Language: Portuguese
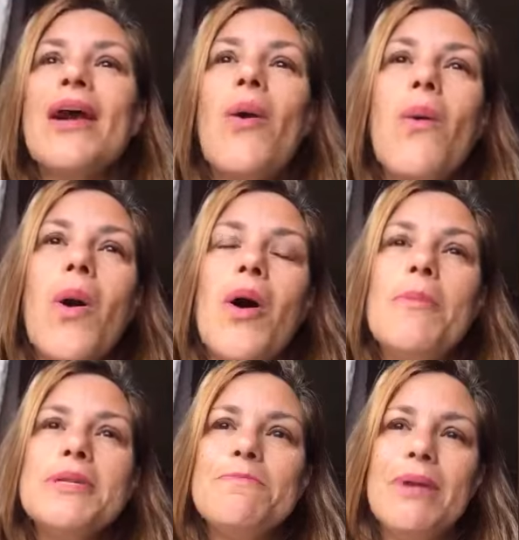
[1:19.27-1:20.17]
e como o
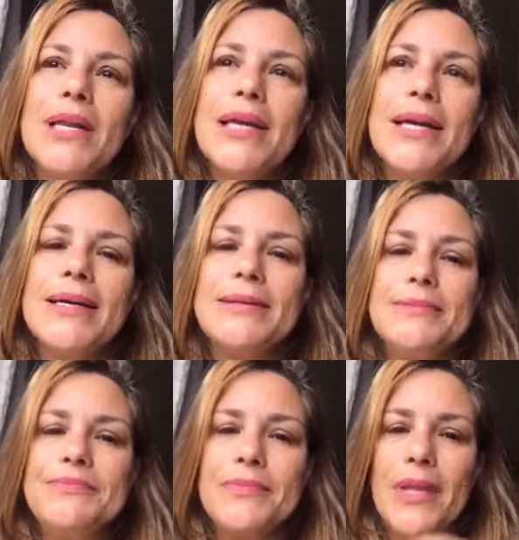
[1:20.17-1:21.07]
corpo explica,
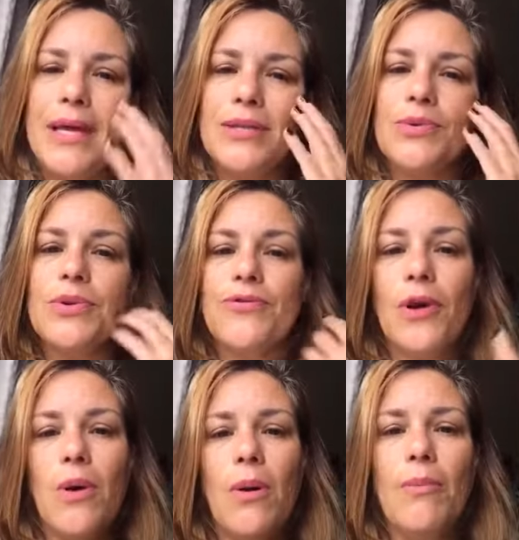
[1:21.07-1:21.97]
né? Tudo
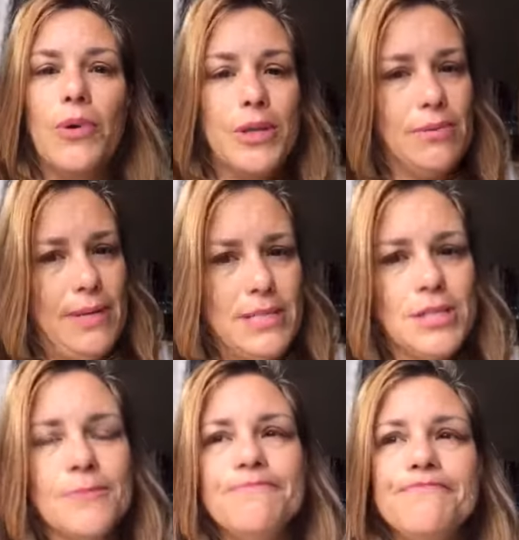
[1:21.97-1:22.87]
ficou muito
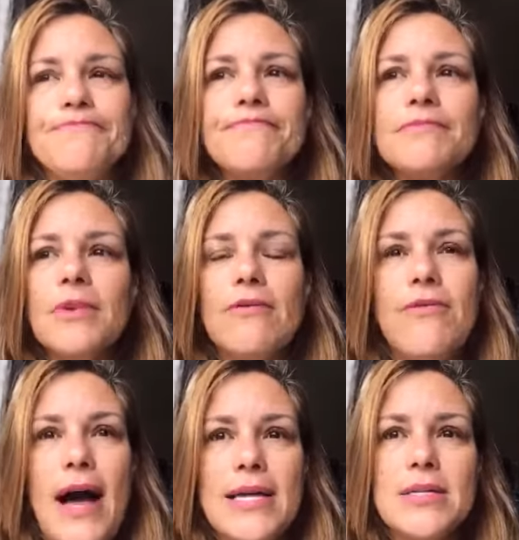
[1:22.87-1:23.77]
mais
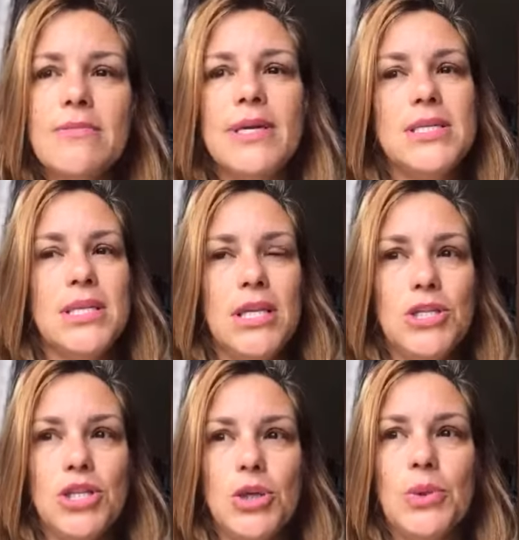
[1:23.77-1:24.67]
fácil, mais
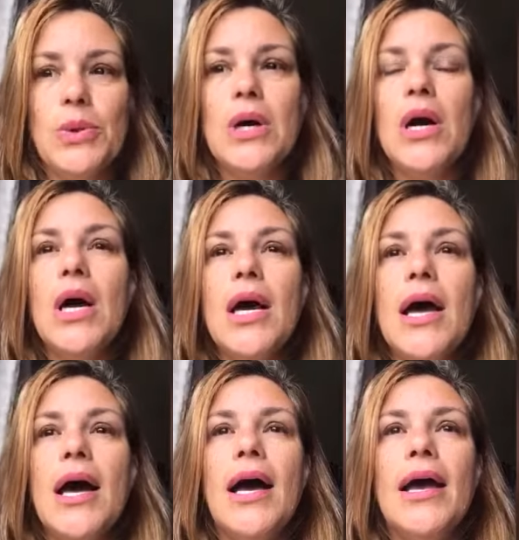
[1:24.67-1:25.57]
entendido.
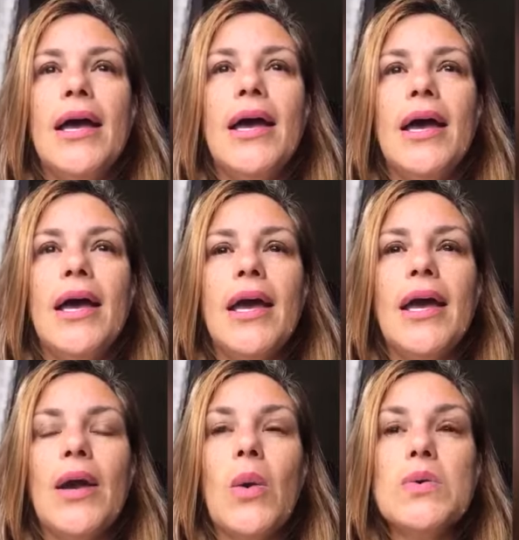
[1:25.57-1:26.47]

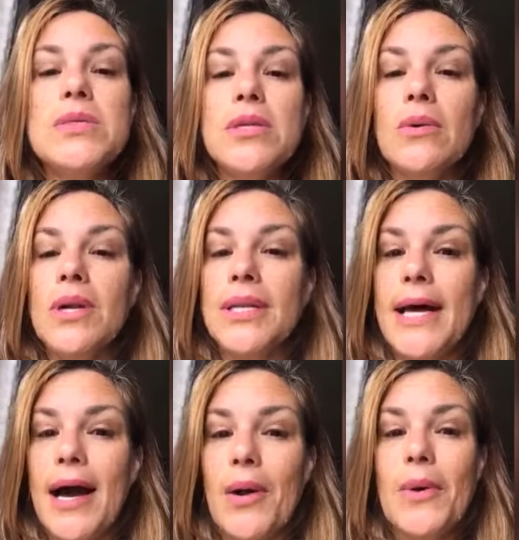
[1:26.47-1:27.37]
É, consigo
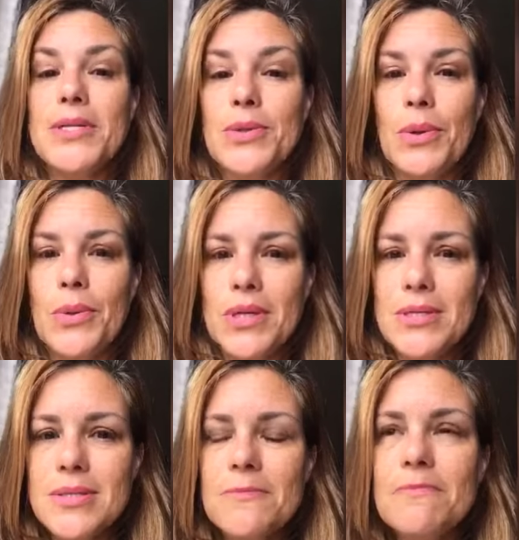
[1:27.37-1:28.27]
lidar com as
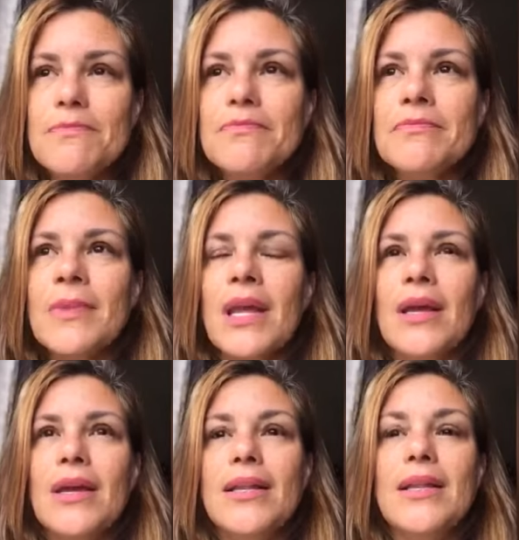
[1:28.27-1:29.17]
dores,
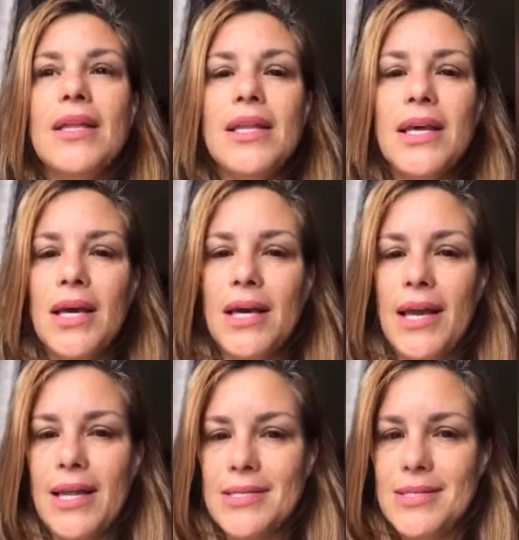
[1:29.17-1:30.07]
entender
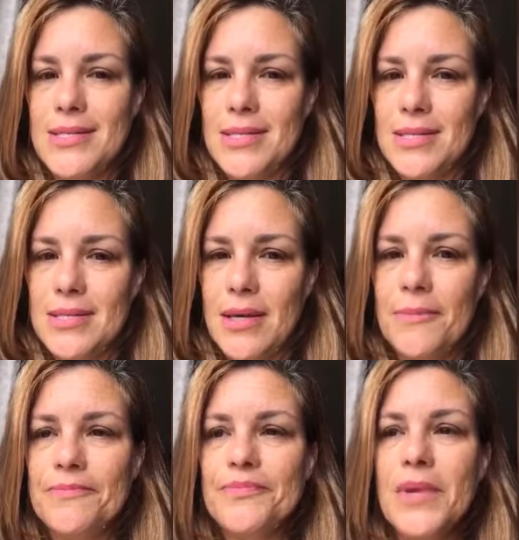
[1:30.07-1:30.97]
que elas existem
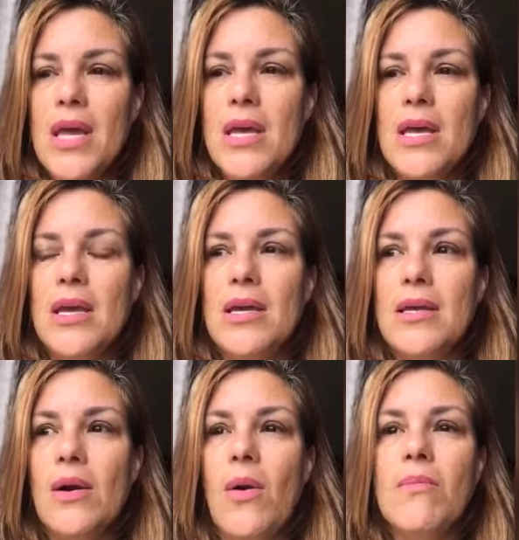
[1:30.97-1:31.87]

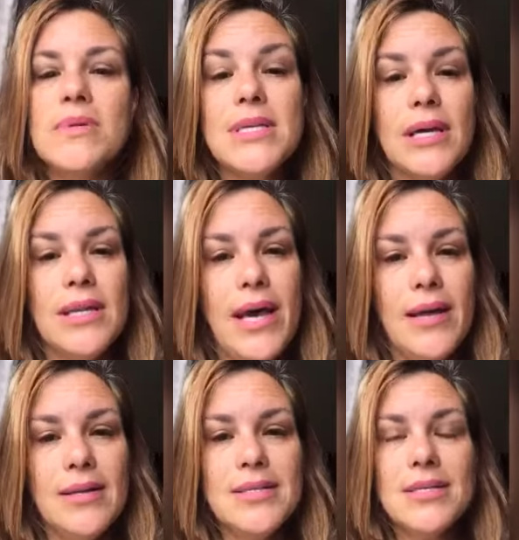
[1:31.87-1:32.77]
e como sair
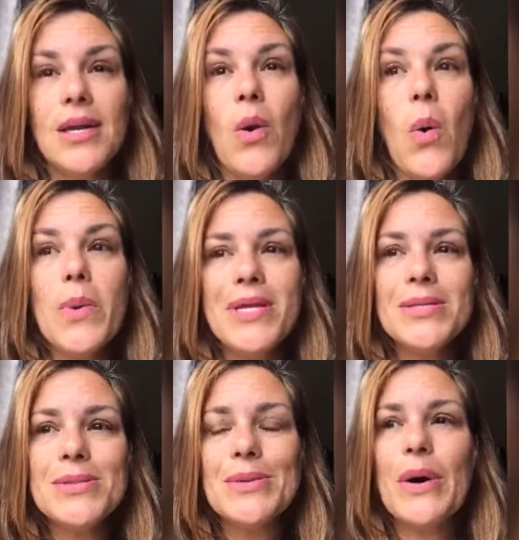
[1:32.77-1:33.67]
delas. E com
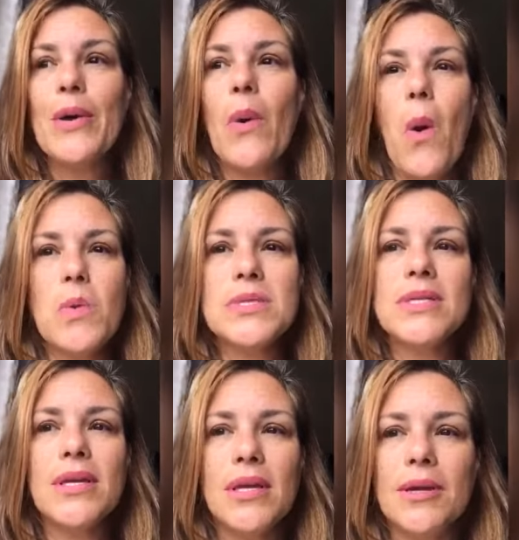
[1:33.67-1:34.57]
isso eu
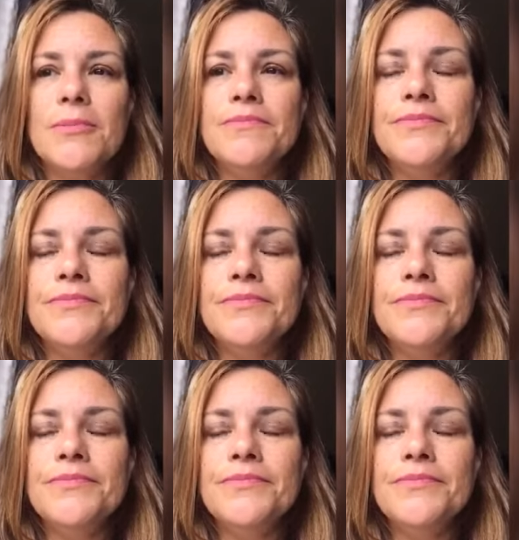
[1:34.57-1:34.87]
consegui